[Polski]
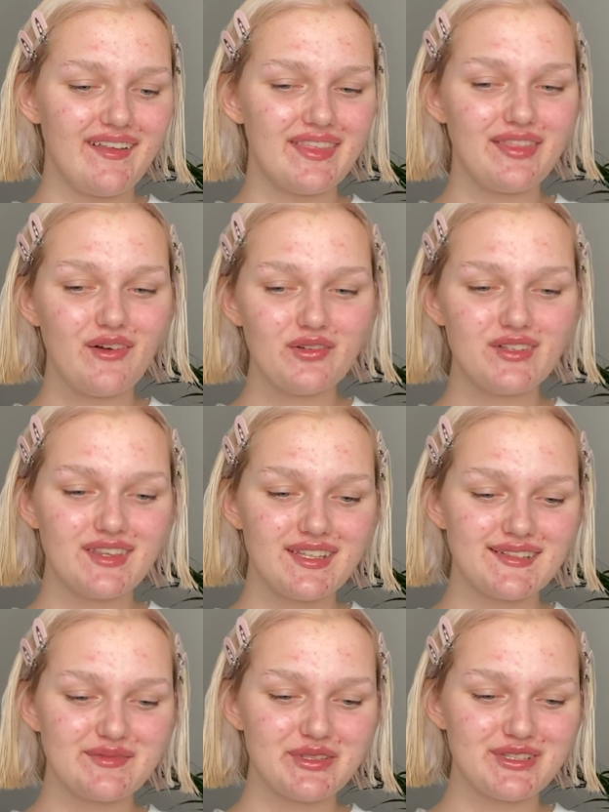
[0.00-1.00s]
No i
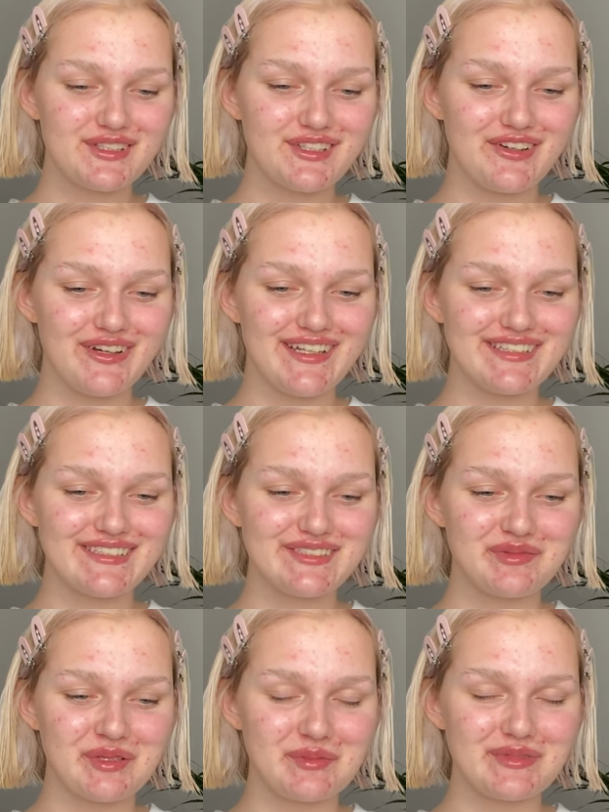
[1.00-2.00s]
też możecie kojarzyć
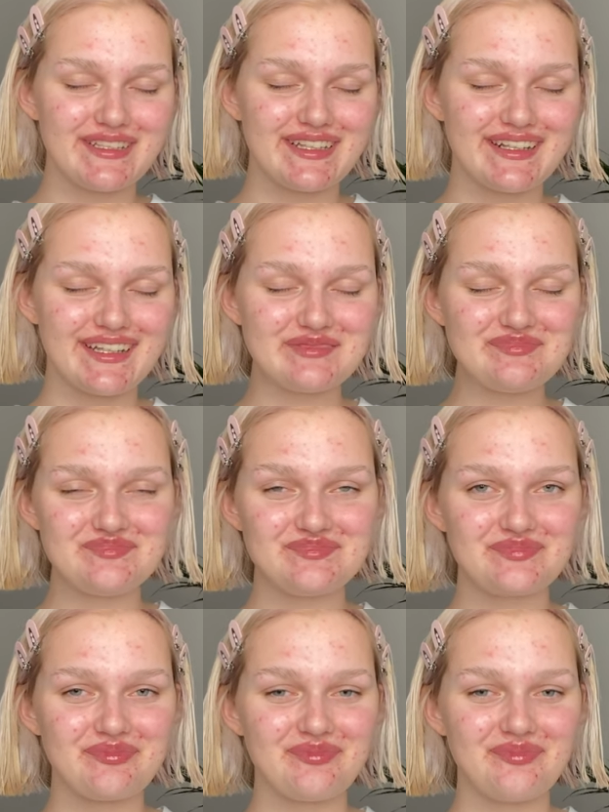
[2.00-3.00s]
moją serię
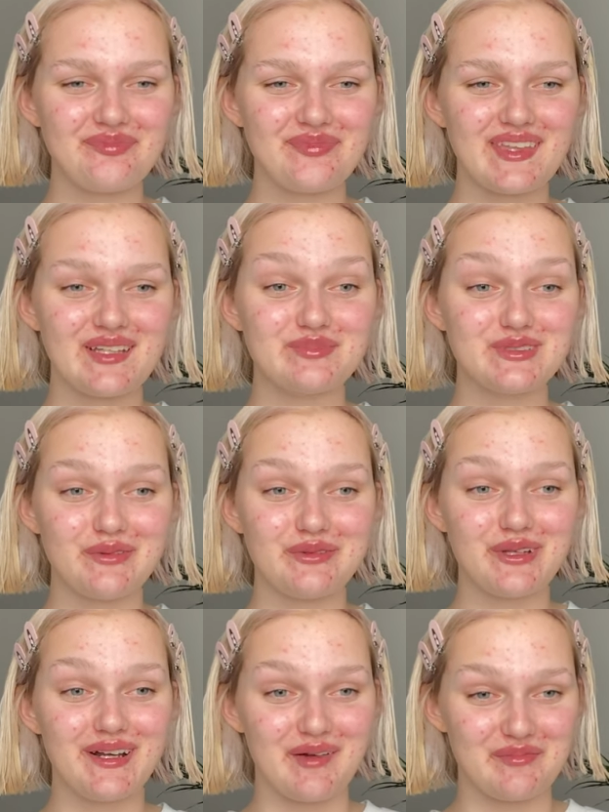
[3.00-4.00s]
Mm,
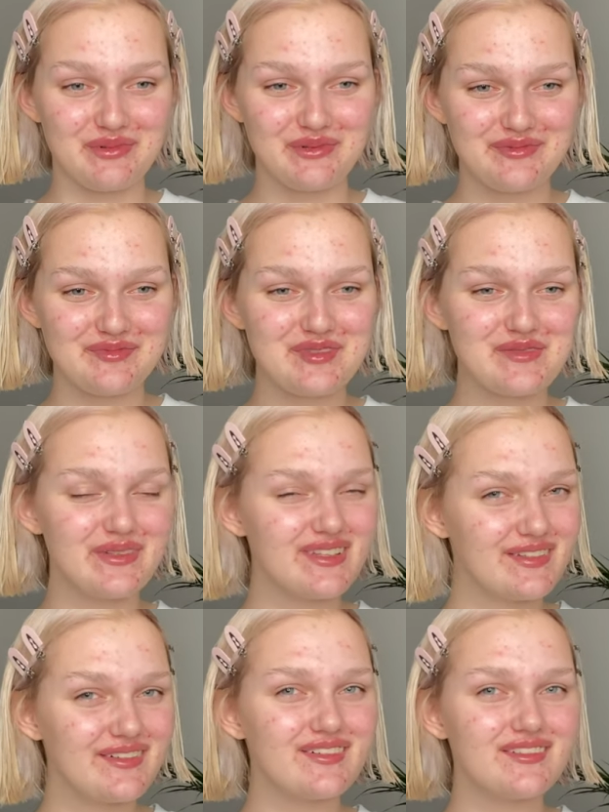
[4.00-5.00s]
pseudorapów. Brzmi
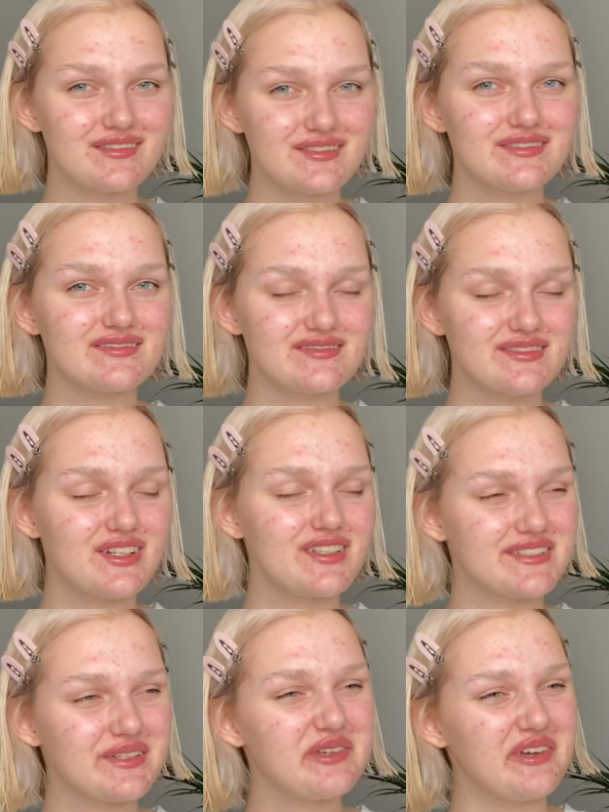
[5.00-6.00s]
to mm, trochę
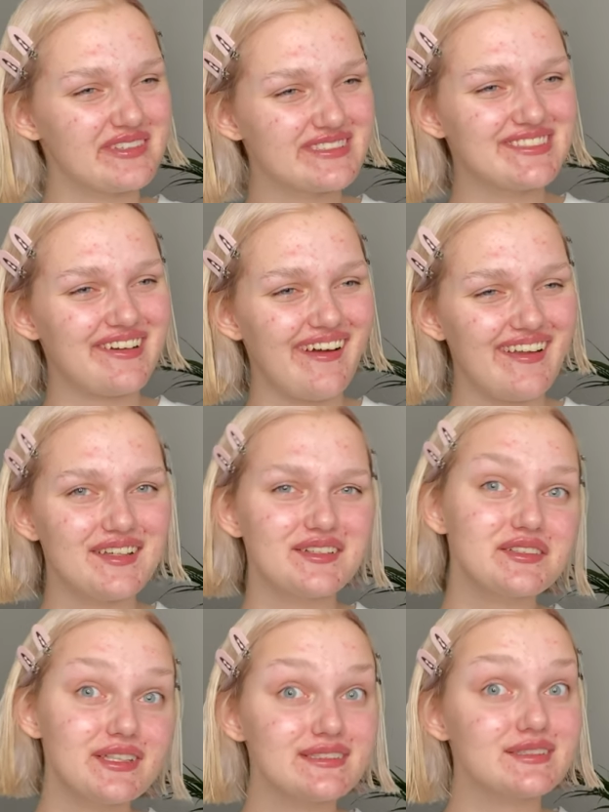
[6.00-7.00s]
żenująco, ale
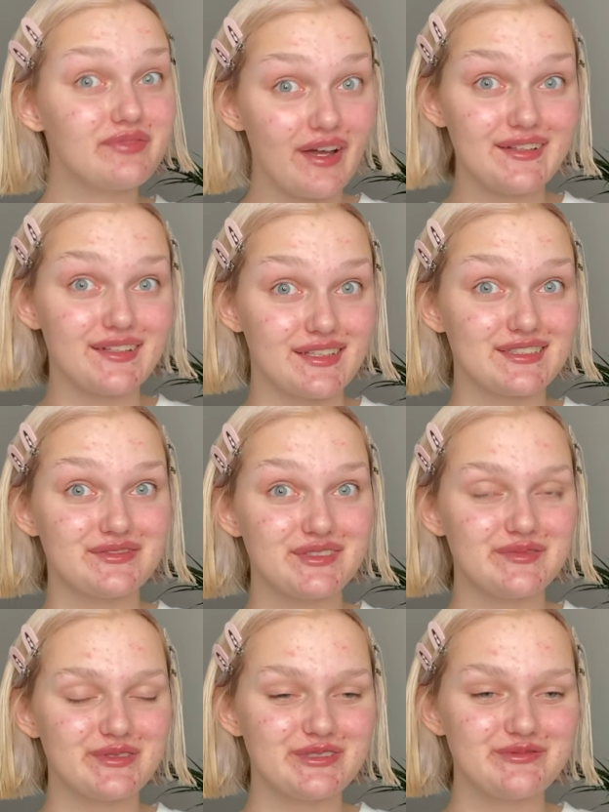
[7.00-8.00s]
jest fajne na swój
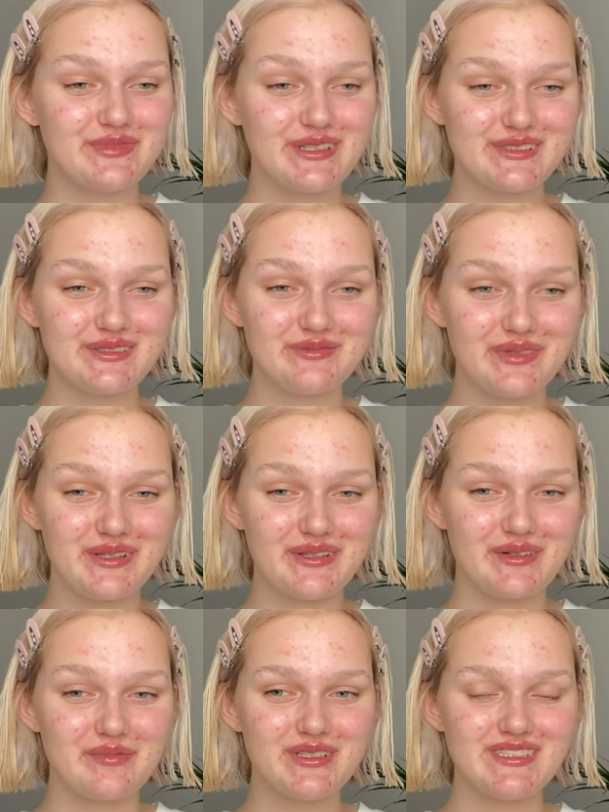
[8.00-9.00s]
sposób, bardzo lubię to
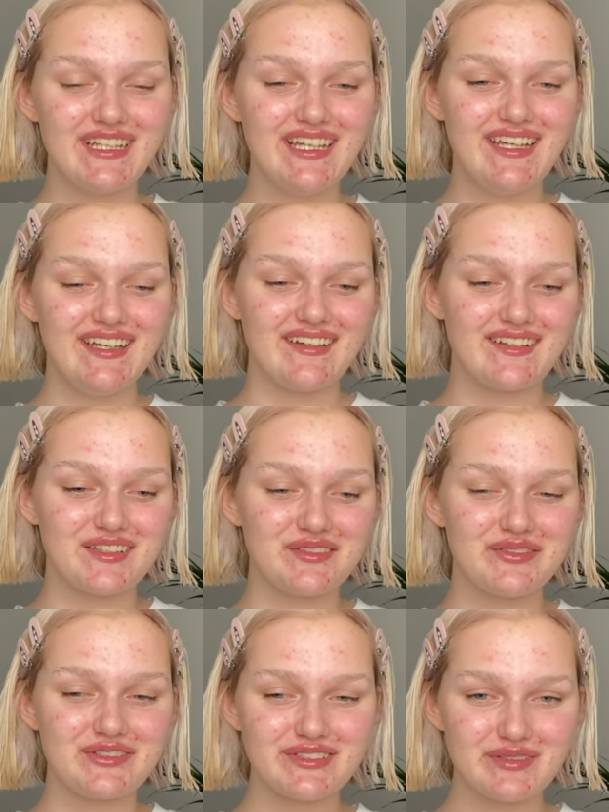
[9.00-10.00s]
robić. E,
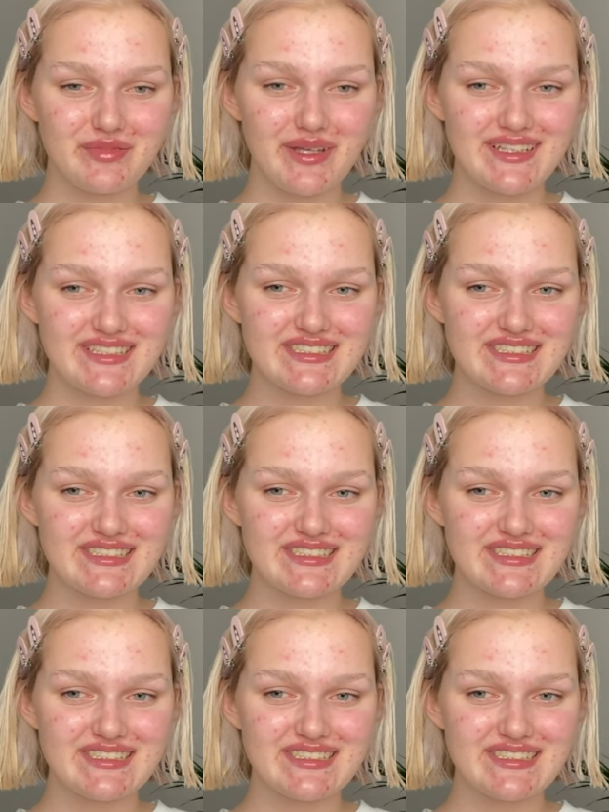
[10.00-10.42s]
tworzę sobie jakieś